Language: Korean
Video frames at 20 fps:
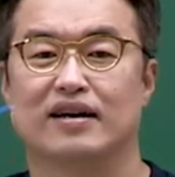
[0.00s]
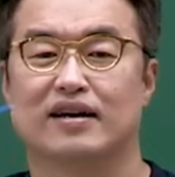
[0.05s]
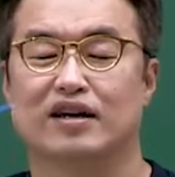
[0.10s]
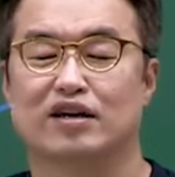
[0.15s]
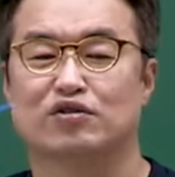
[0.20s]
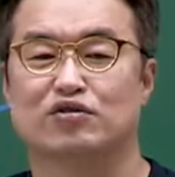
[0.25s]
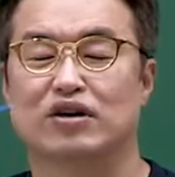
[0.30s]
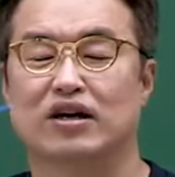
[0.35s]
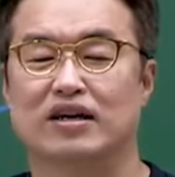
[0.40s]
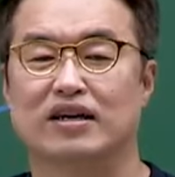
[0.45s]
아,
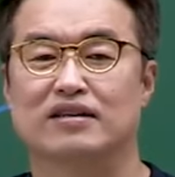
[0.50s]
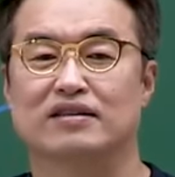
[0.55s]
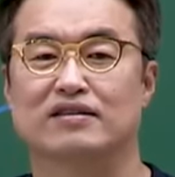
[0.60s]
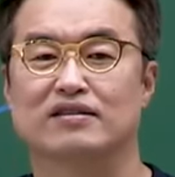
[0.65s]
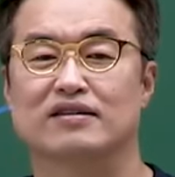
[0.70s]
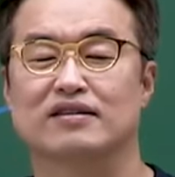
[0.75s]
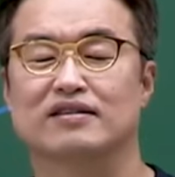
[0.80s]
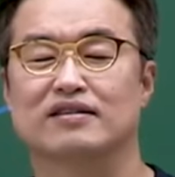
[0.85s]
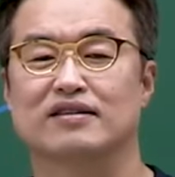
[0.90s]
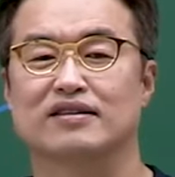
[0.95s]

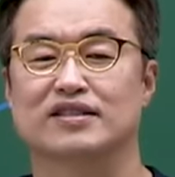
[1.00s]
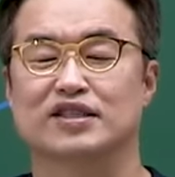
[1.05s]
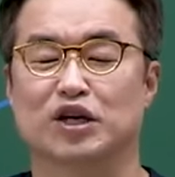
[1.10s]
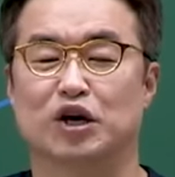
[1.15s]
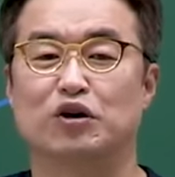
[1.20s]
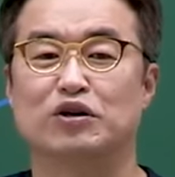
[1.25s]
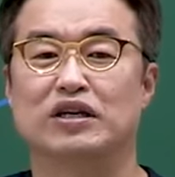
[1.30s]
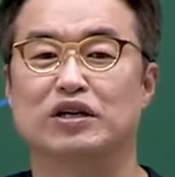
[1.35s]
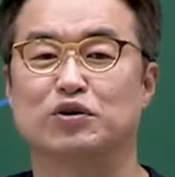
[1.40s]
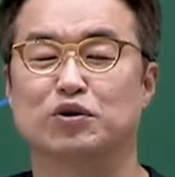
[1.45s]
귀하께서는
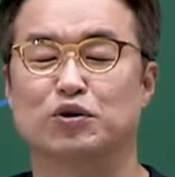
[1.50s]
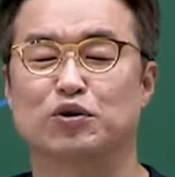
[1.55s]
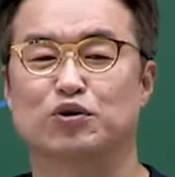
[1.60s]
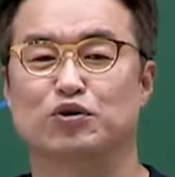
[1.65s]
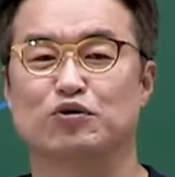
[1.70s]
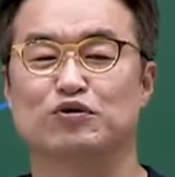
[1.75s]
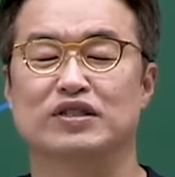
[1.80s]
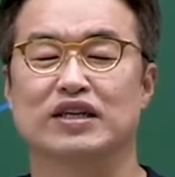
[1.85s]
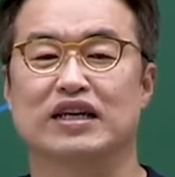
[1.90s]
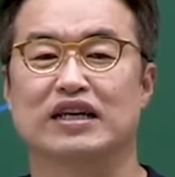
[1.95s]
저리로
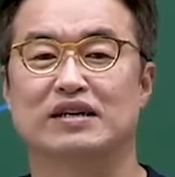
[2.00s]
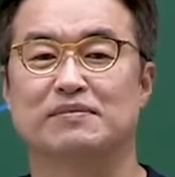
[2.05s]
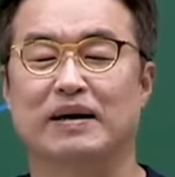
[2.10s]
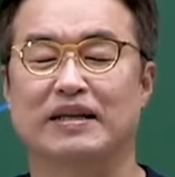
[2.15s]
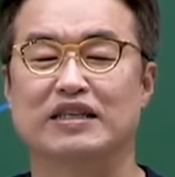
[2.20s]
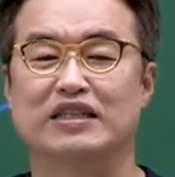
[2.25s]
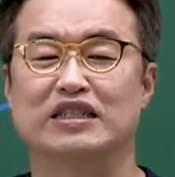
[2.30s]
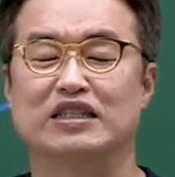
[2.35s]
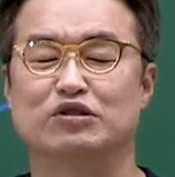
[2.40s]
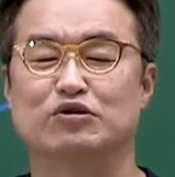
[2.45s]
융자를
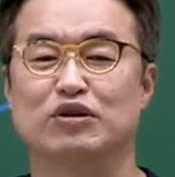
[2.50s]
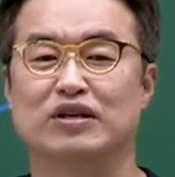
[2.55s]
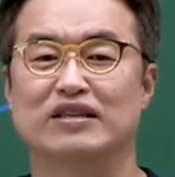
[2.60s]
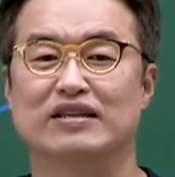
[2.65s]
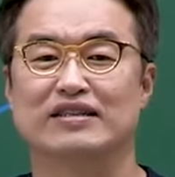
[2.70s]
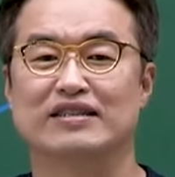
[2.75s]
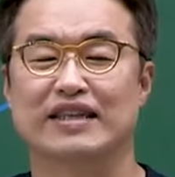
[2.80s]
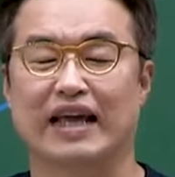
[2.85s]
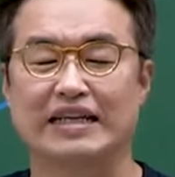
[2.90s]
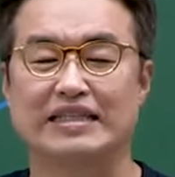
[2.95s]
받으실 수
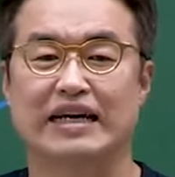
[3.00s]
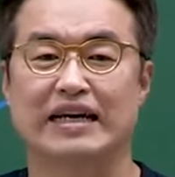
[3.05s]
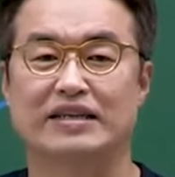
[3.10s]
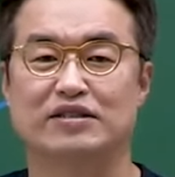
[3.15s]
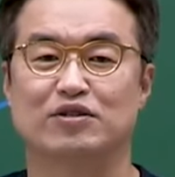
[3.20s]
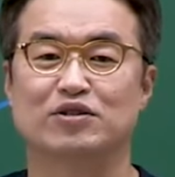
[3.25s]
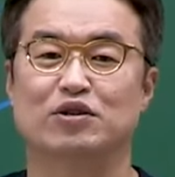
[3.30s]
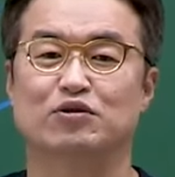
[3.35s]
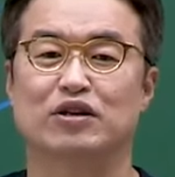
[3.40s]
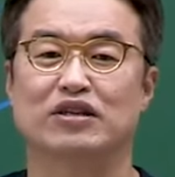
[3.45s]
있는 대상이
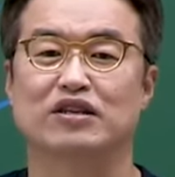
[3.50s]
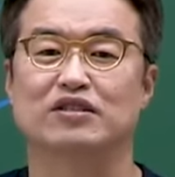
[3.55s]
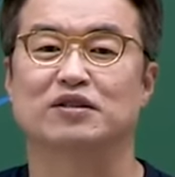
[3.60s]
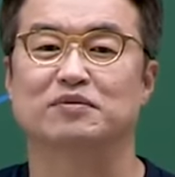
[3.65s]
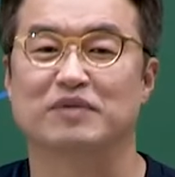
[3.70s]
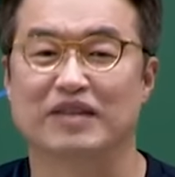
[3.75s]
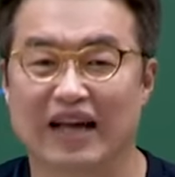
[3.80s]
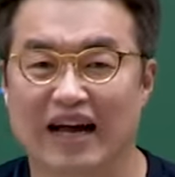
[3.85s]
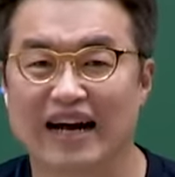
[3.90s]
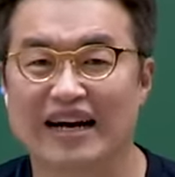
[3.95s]

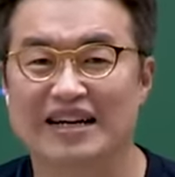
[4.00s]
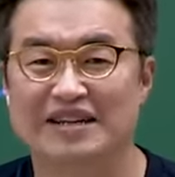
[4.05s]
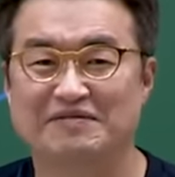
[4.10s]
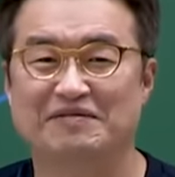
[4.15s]
선정되셨습니다.